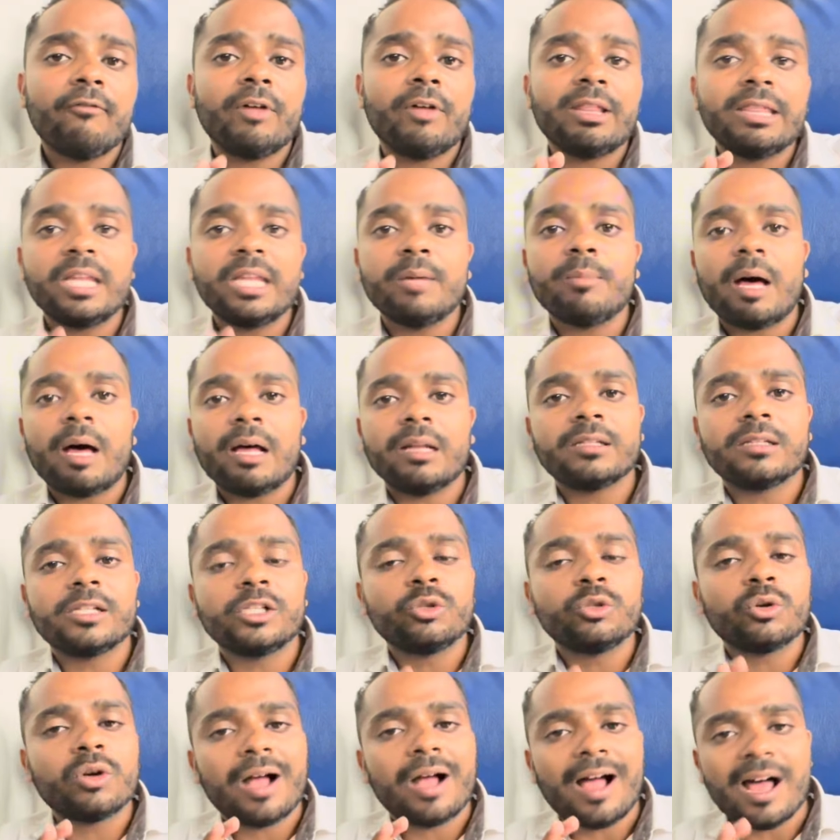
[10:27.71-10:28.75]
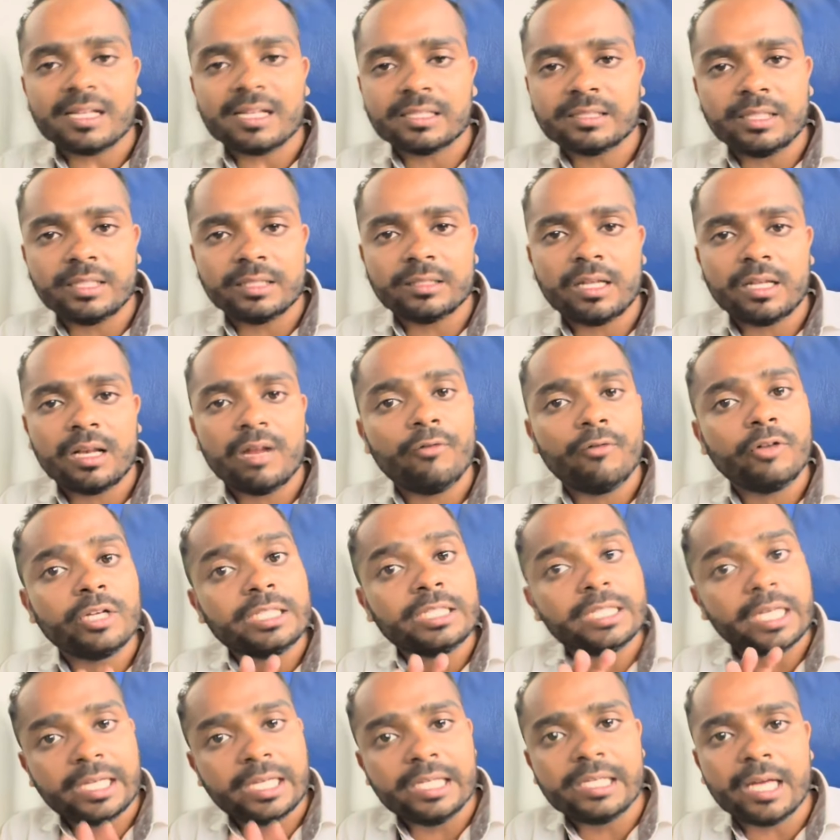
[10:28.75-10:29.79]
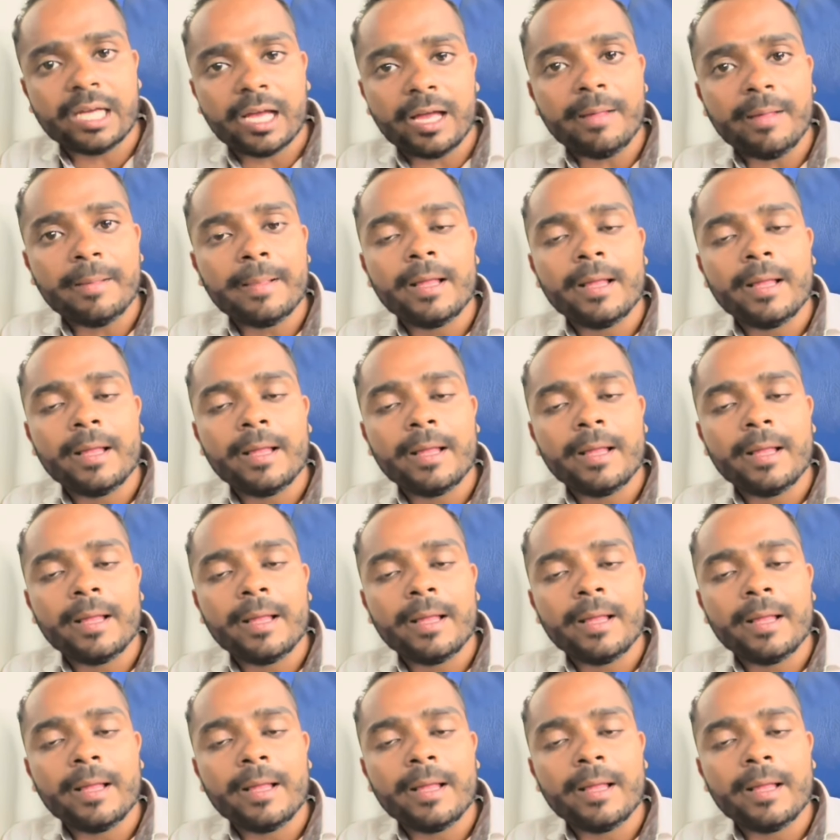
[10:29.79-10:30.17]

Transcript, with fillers: वंदे भारत की जो खासियत है ना वो यही है